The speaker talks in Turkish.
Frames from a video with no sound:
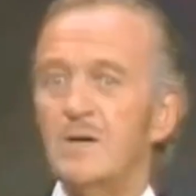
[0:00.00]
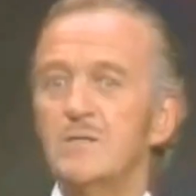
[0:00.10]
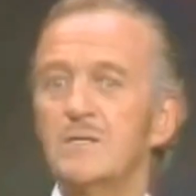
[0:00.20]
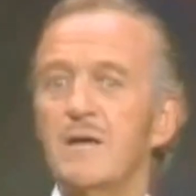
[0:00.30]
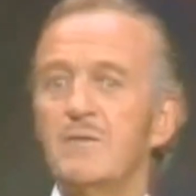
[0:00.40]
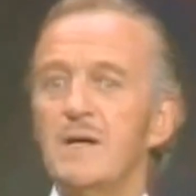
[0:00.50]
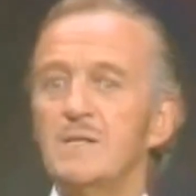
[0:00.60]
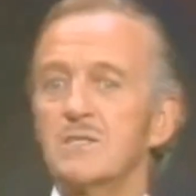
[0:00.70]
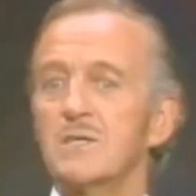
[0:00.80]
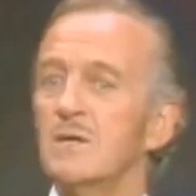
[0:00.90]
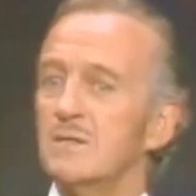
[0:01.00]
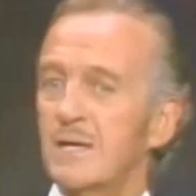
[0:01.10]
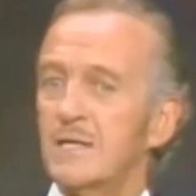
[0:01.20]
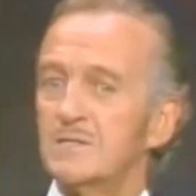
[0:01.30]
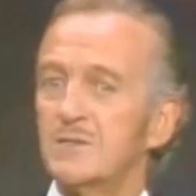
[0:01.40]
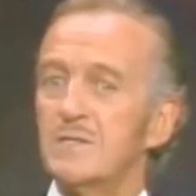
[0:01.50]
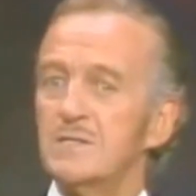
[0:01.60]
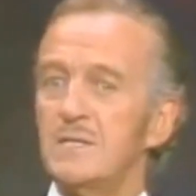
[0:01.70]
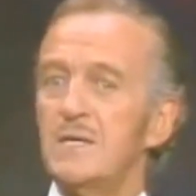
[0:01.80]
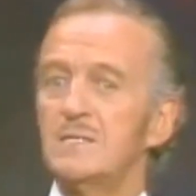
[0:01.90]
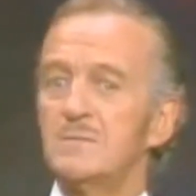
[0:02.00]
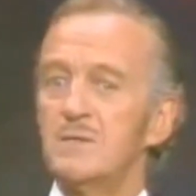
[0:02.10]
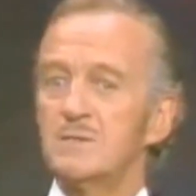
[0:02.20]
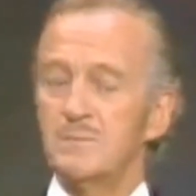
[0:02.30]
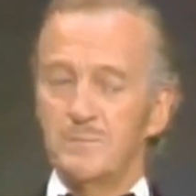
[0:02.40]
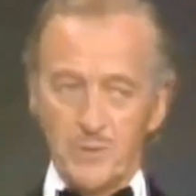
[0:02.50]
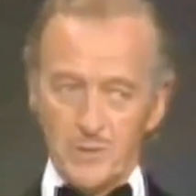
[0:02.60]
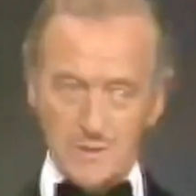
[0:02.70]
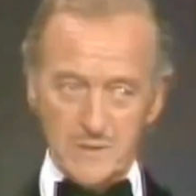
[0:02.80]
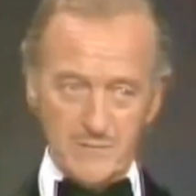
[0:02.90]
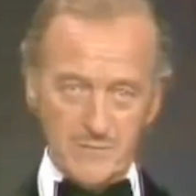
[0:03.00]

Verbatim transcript: tüm karizmasıyla töreni idare ederken sıra